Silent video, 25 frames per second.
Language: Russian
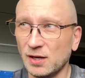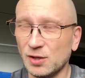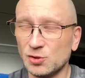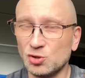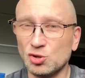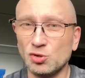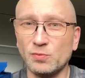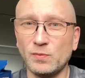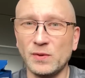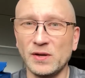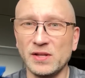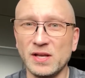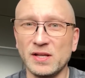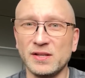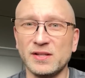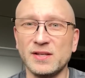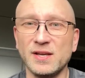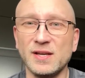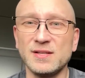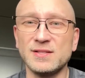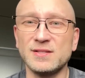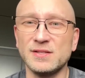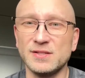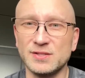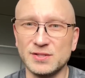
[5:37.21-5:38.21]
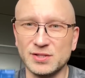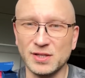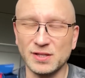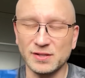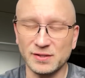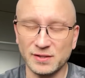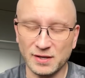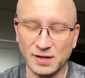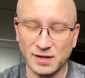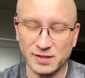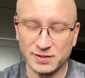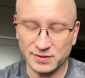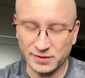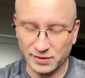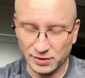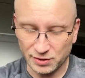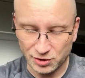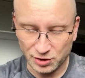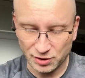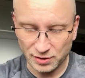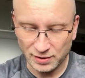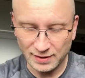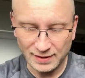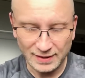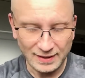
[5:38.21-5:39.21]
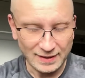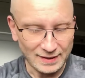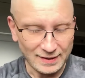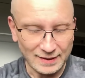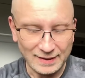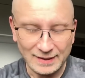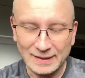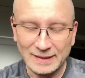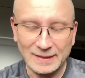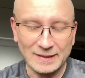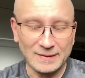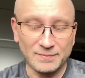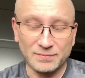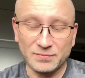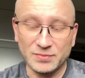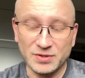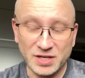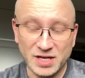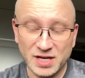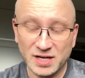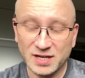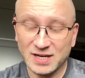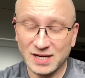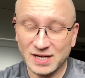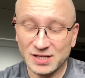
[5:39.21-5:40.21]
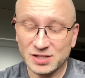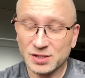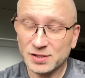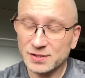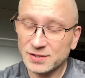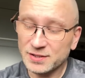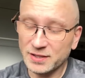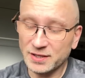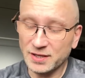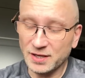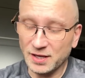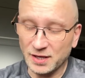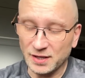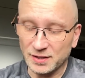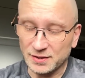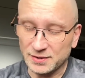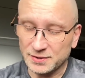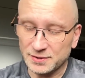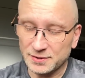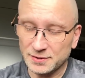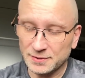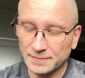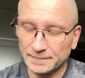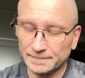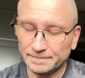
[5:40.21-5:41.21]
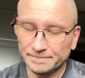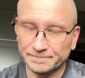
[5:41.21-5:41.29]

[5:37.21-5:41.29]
хочу понять, есть ли сильные различия. Мне кажется, есть.